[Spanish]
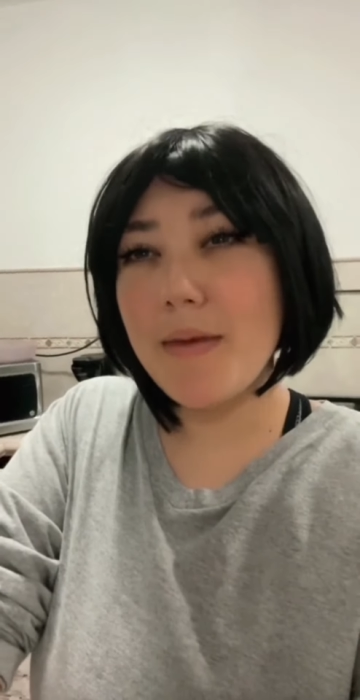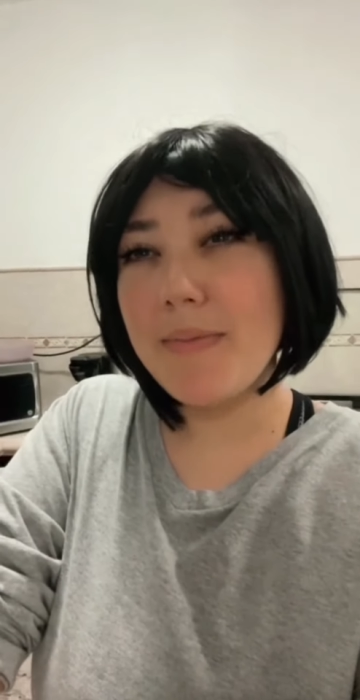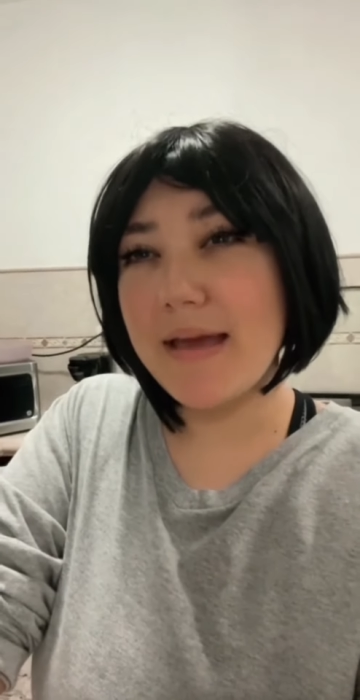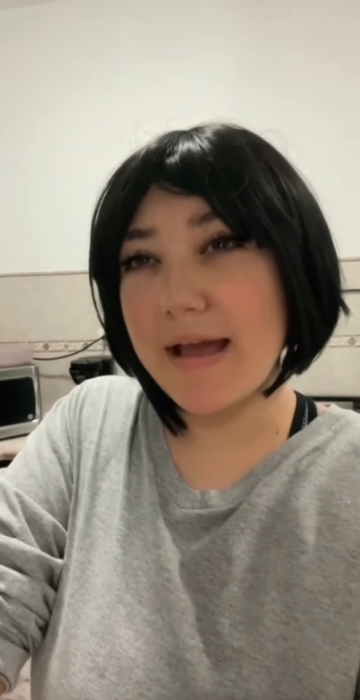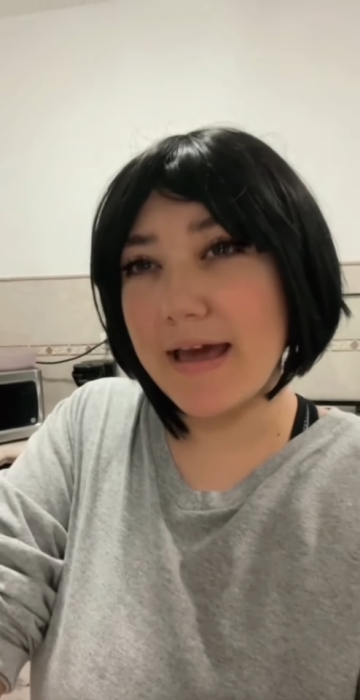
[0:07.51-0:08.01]
Mi
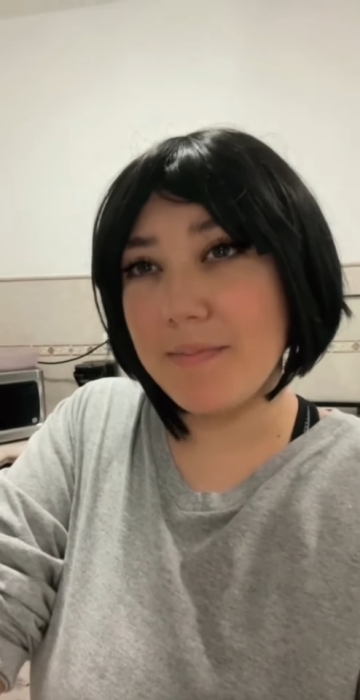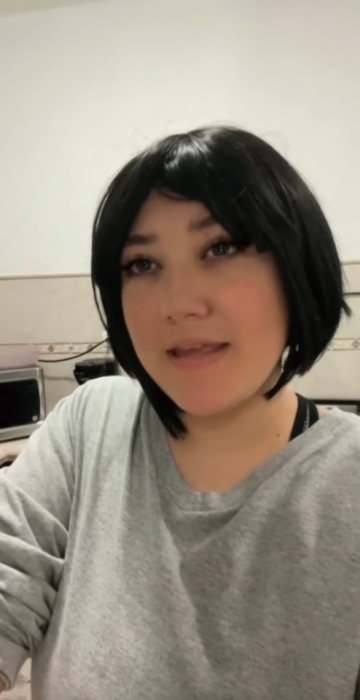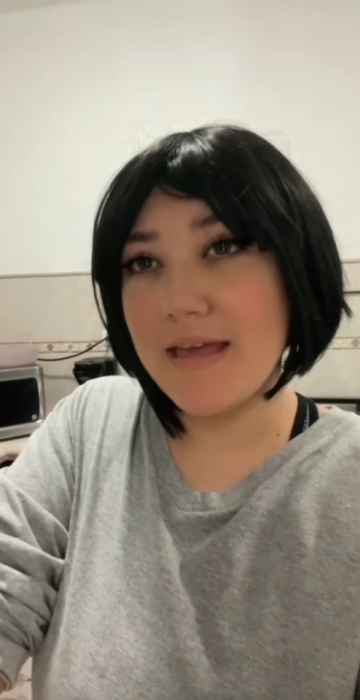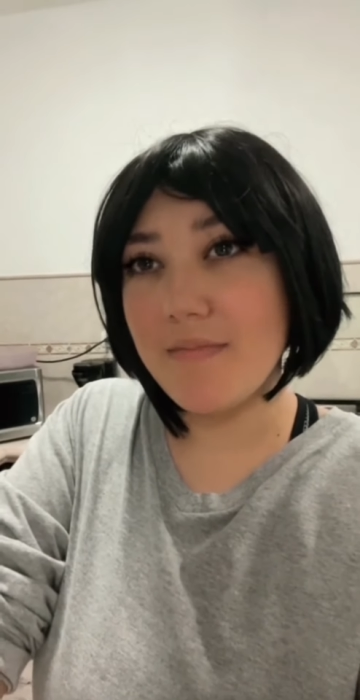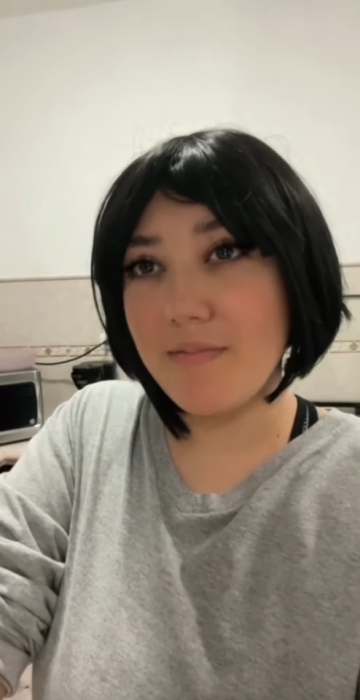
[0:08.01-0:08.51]
amiga
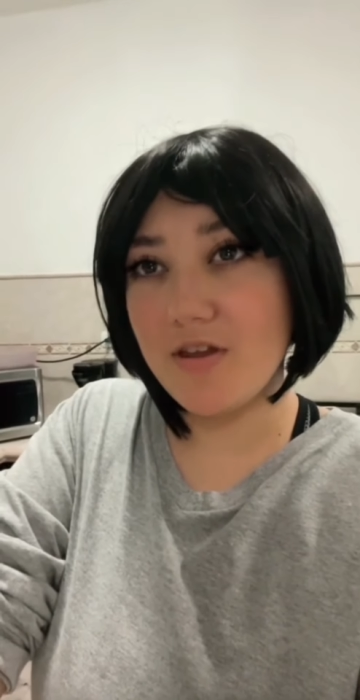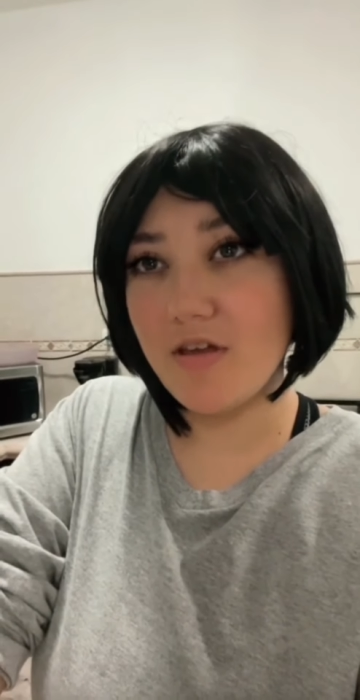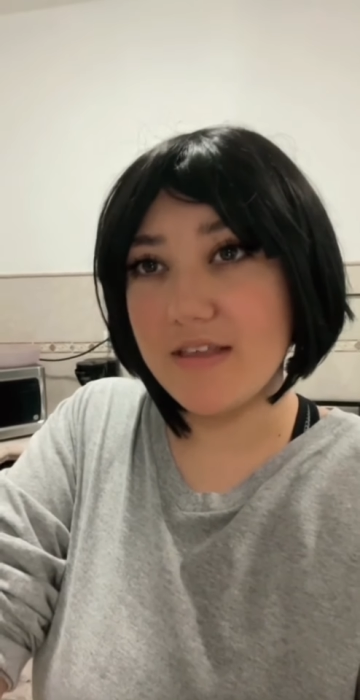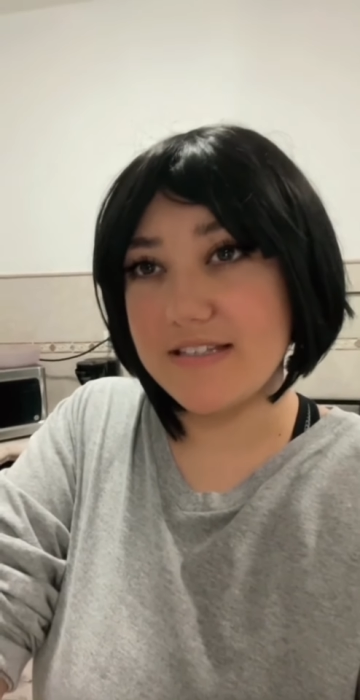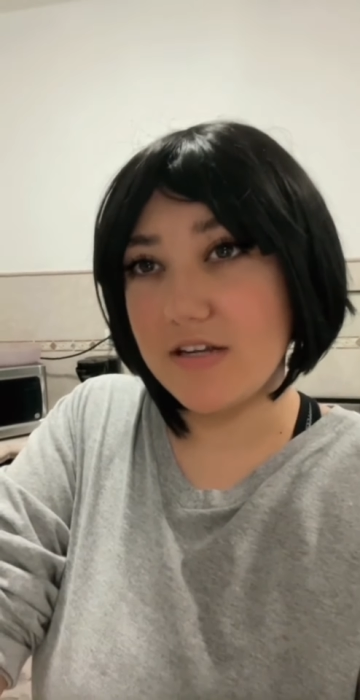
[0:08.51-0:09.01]
Carmen ya me vino
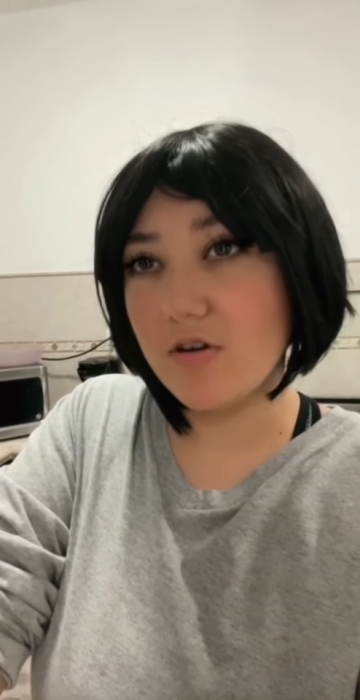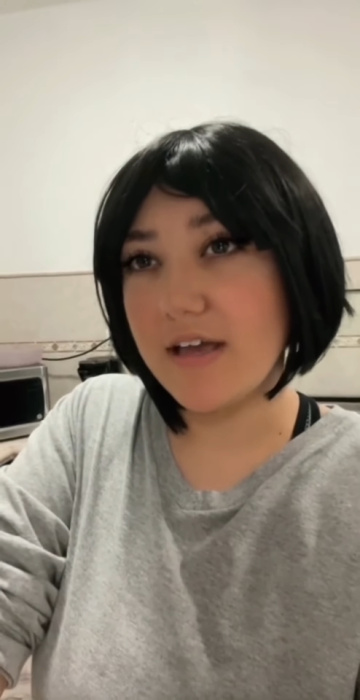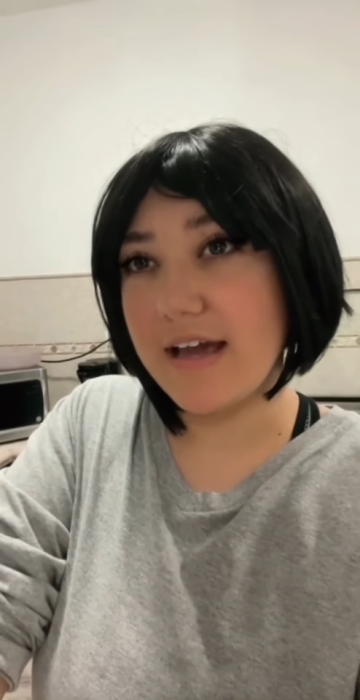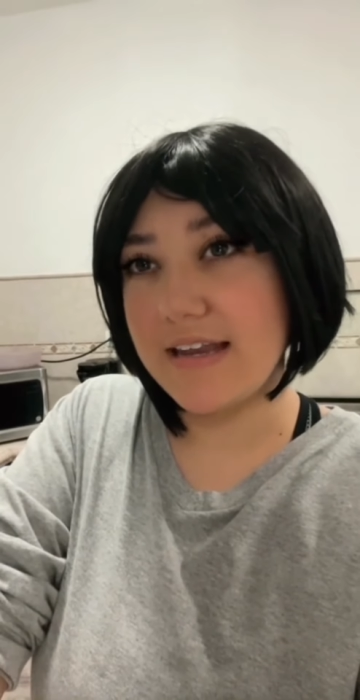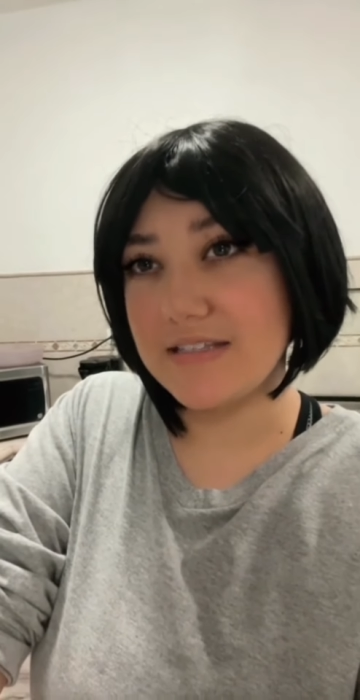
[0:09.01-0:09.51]
a decir lo
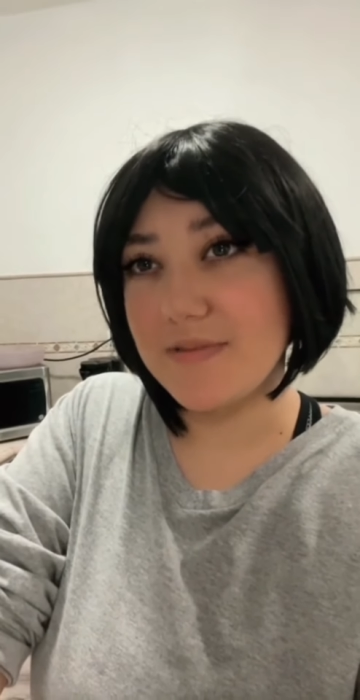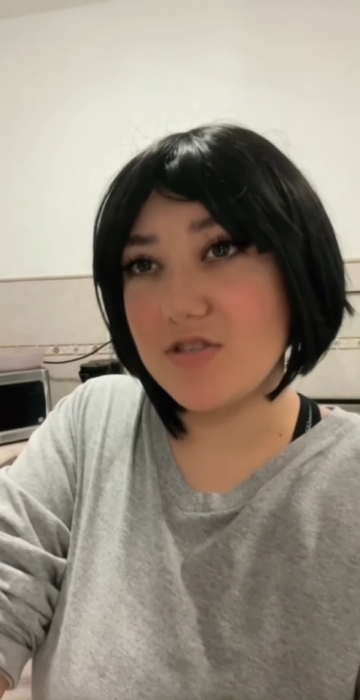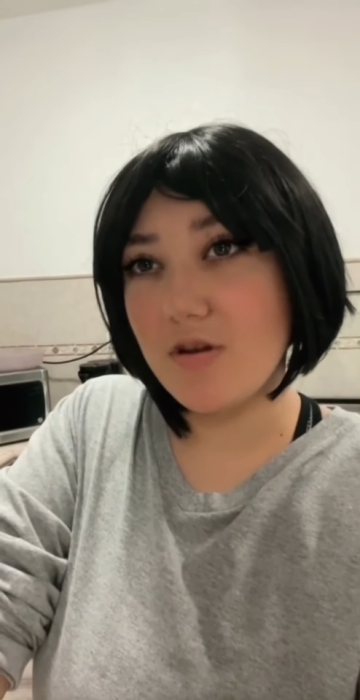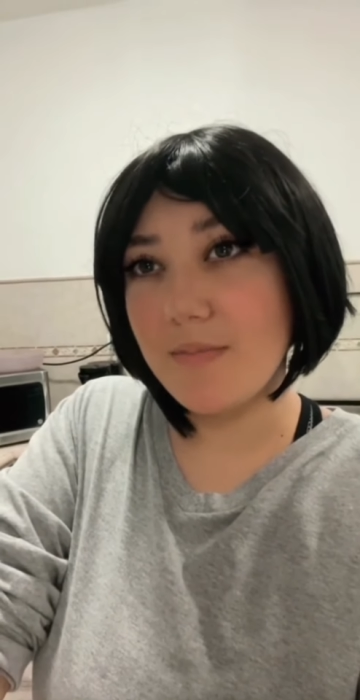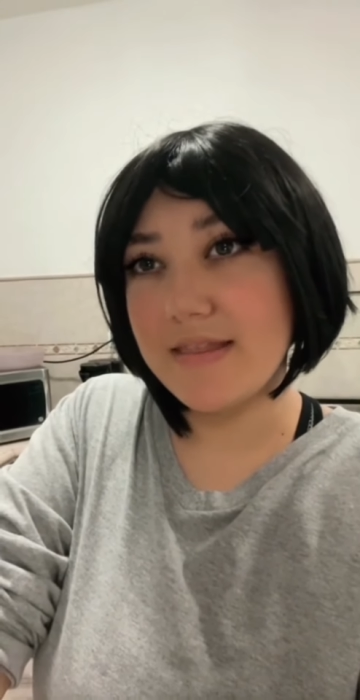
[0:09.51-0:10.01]
que ganas
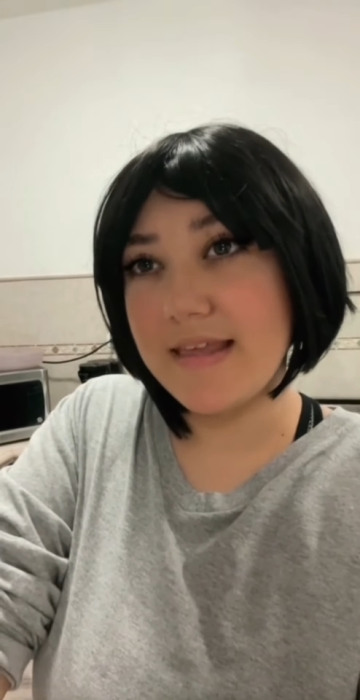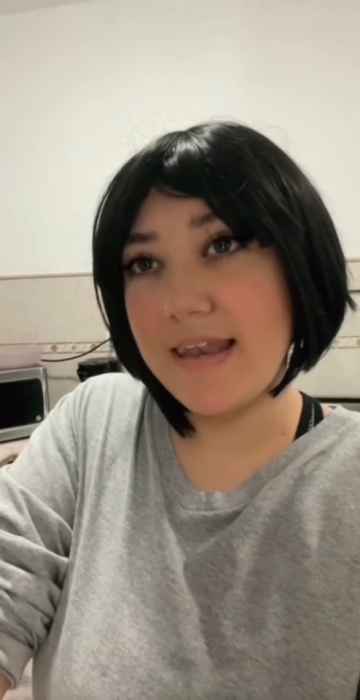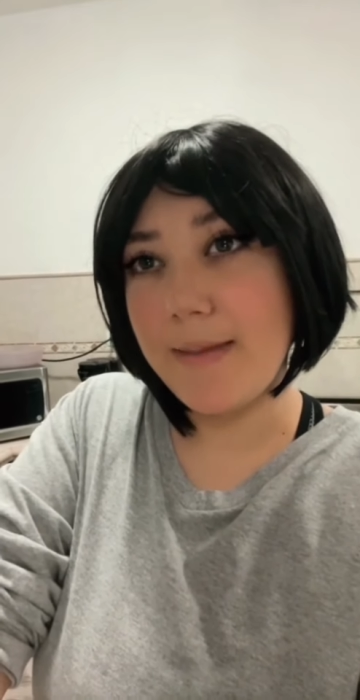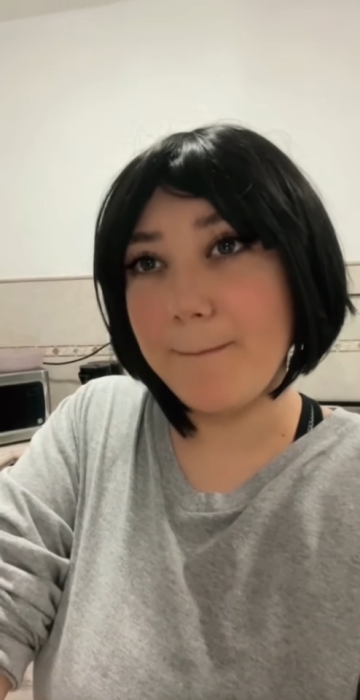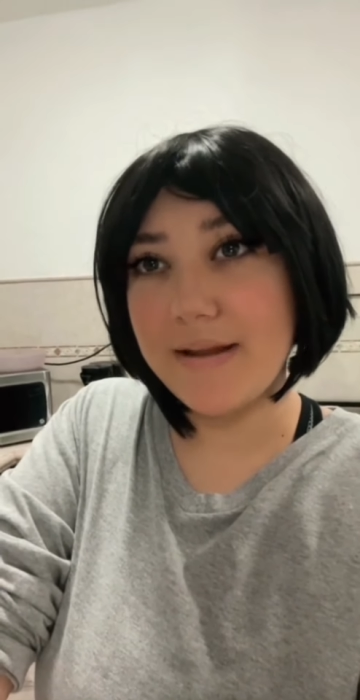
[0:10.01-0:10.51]
mensualmente
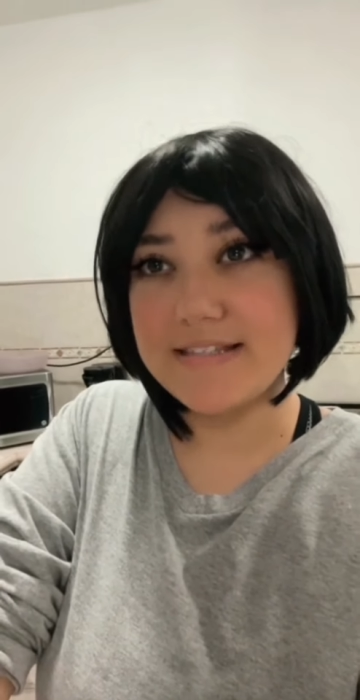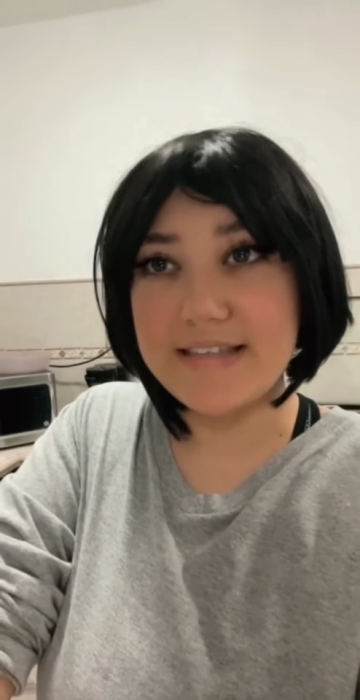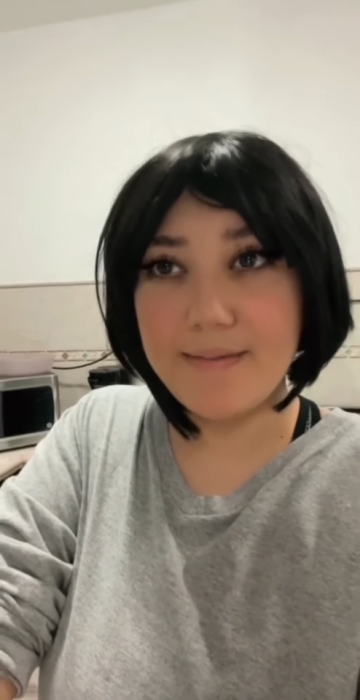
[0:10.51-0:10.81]
en la empresa.